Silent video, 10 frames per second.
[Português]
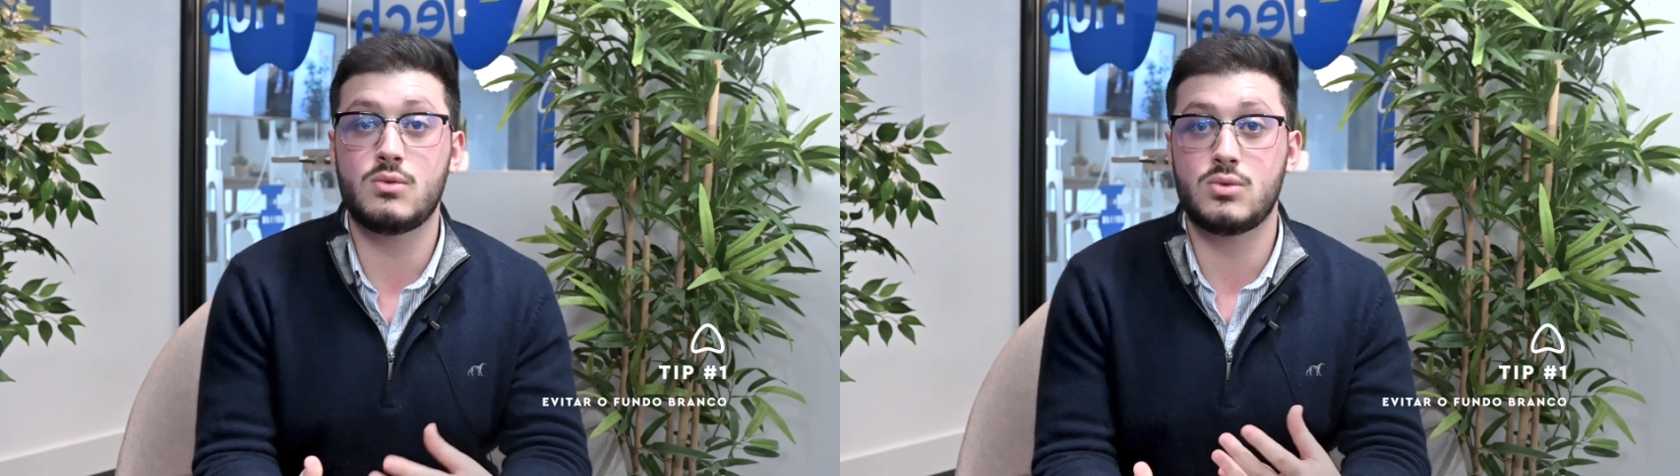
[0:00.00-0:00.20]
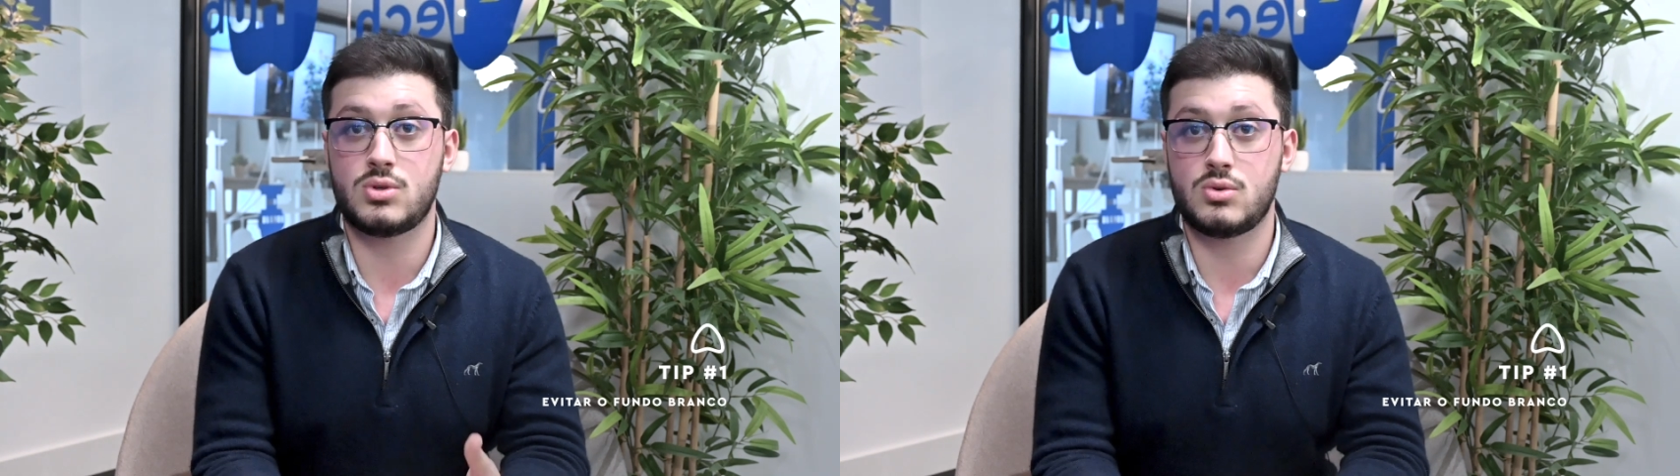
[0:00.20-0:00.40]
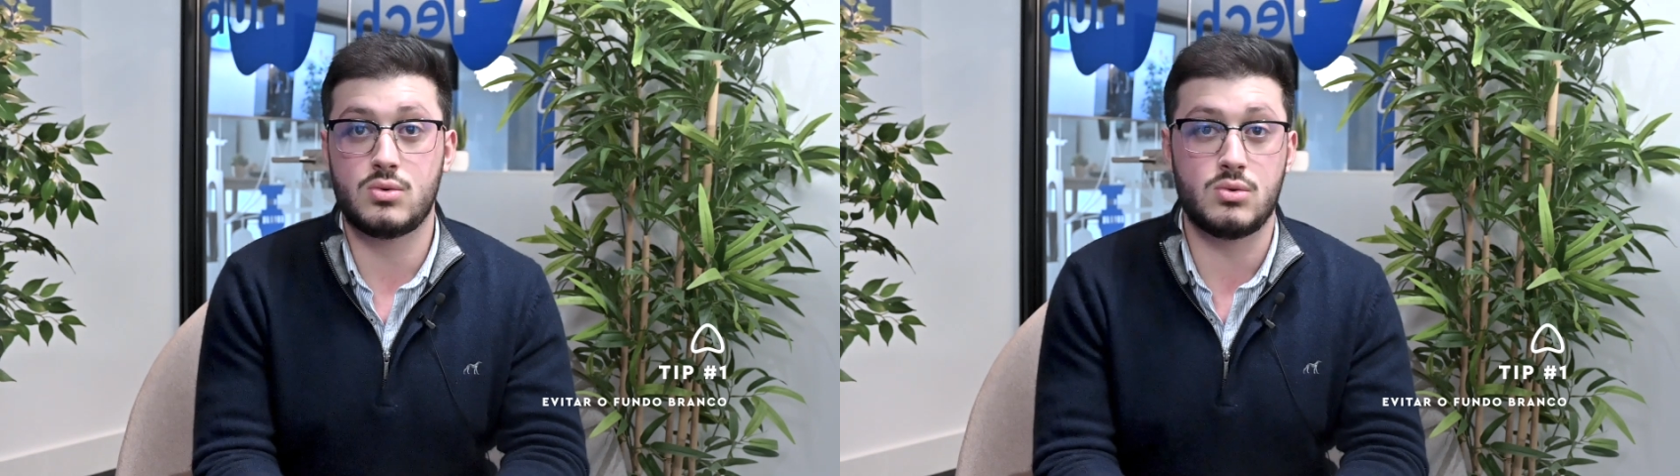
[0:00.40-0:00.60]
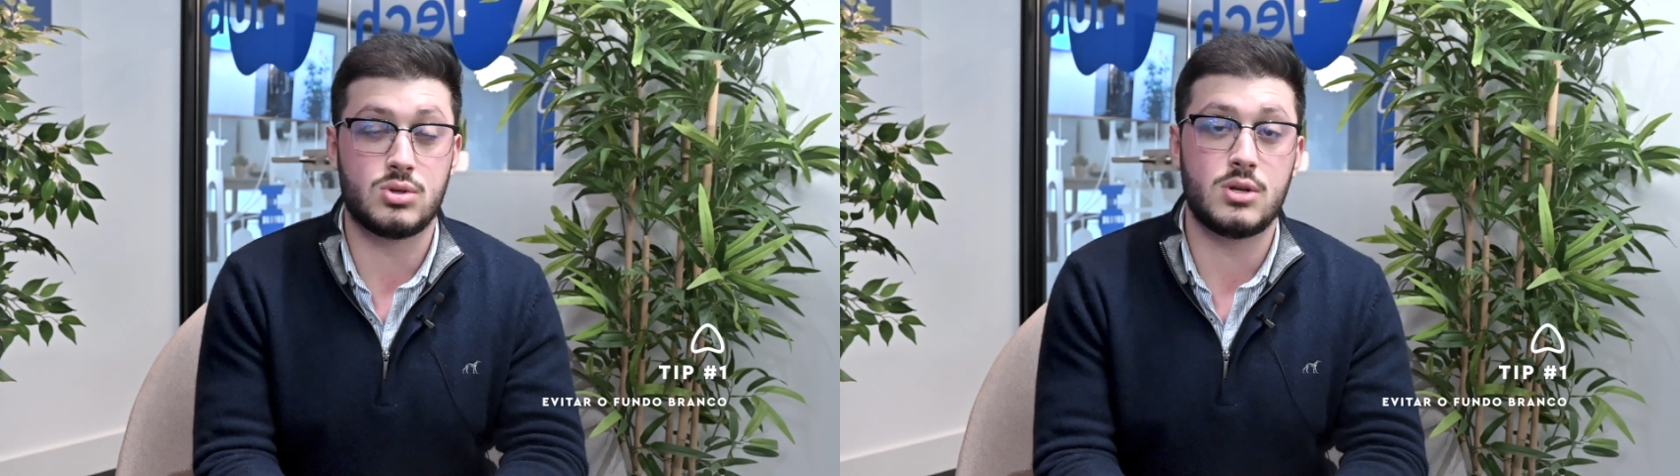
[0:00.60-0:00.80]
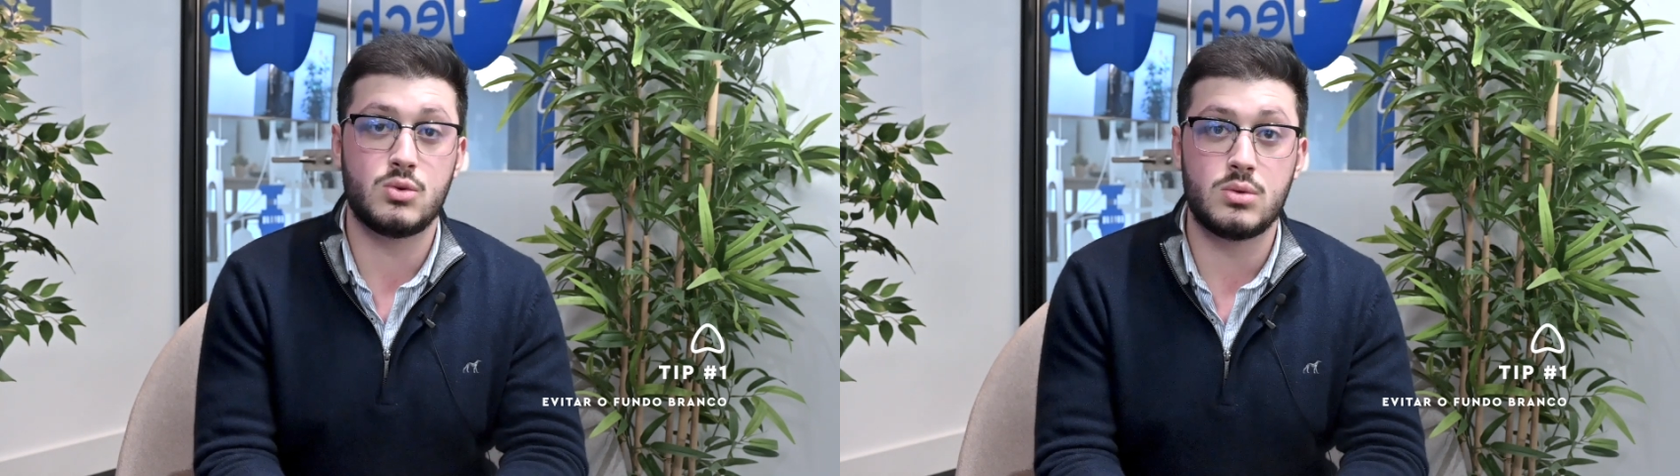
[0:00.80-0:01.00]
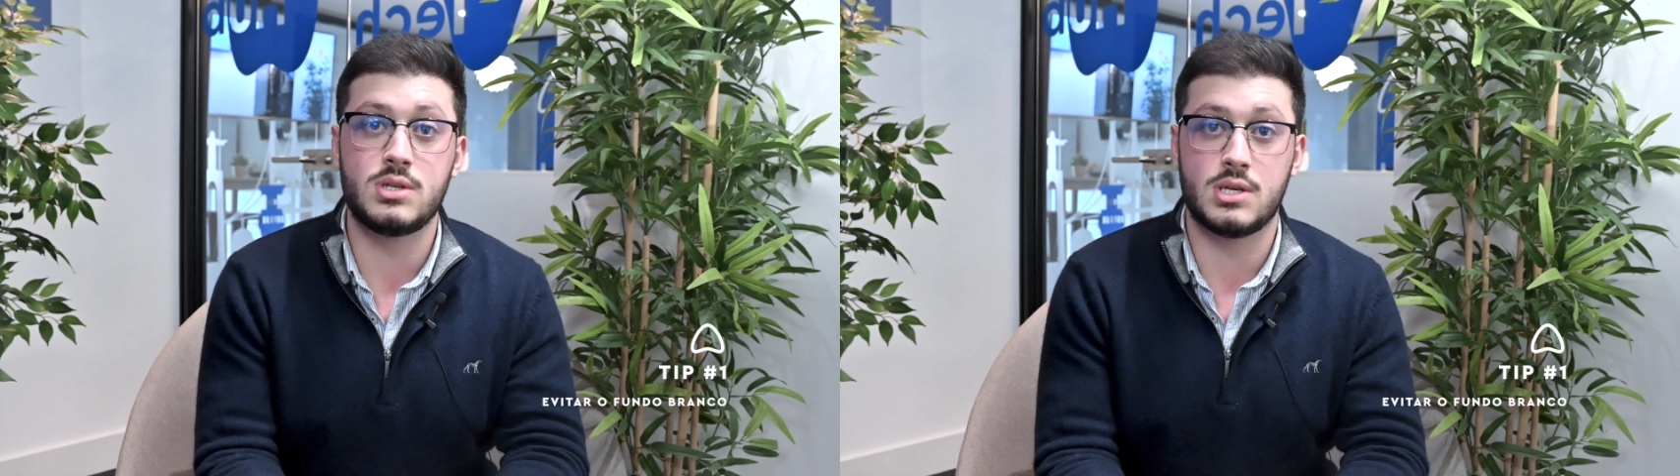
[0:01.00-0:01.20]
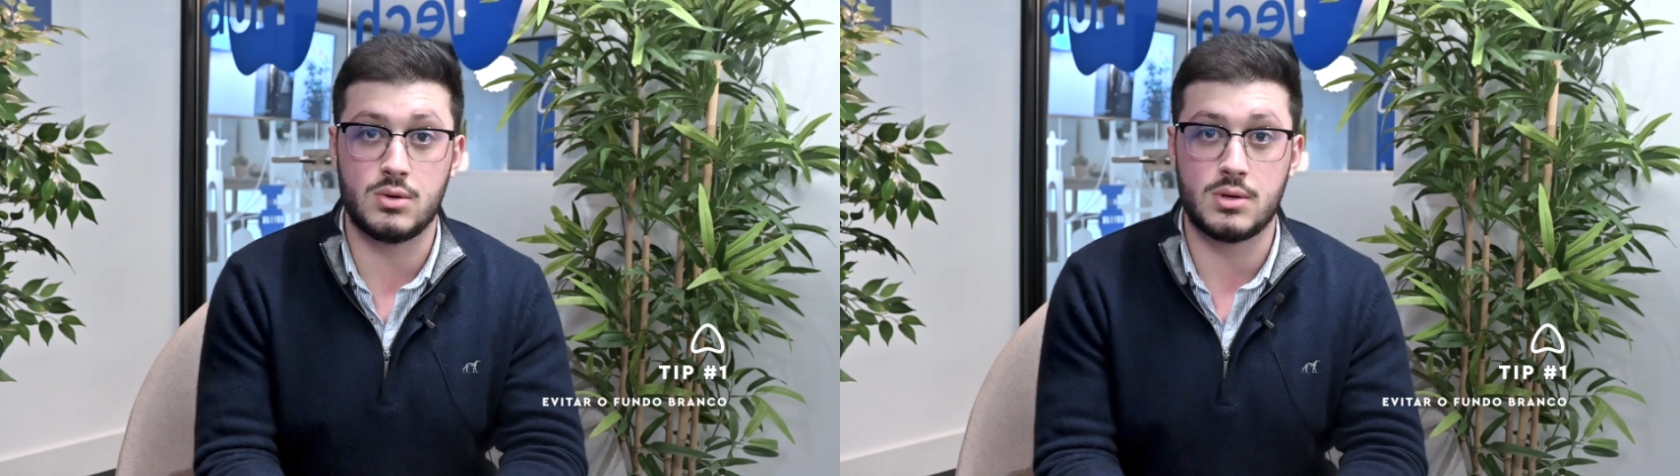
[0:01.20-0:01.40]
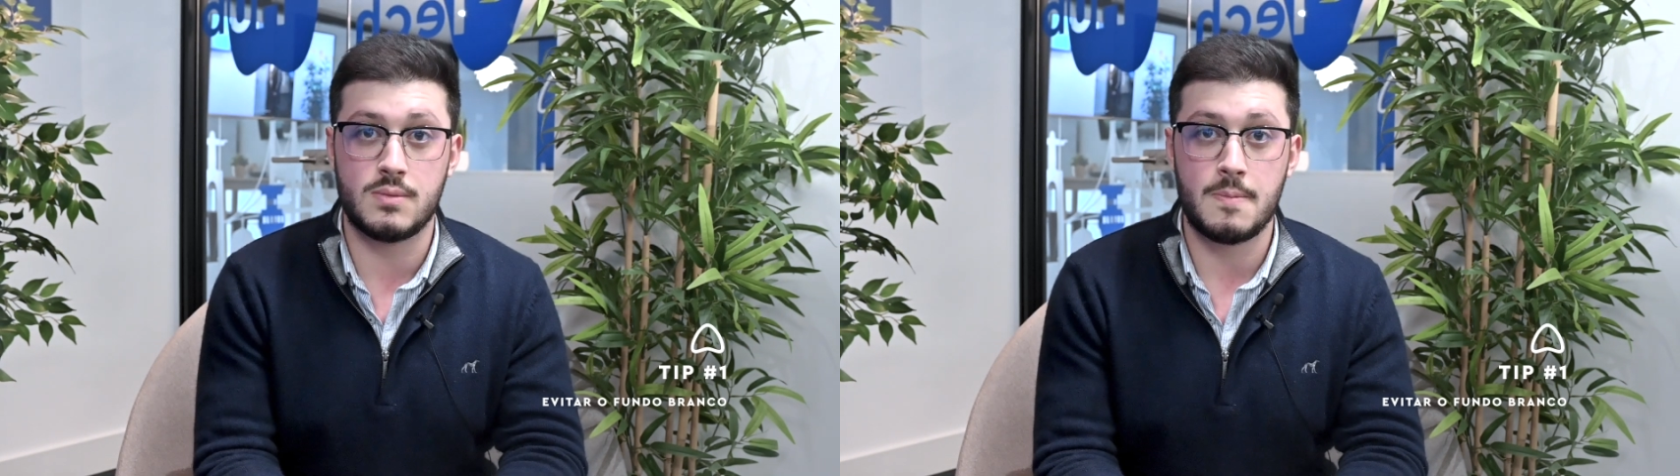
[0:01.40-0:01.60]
os, os olhos do utilizador.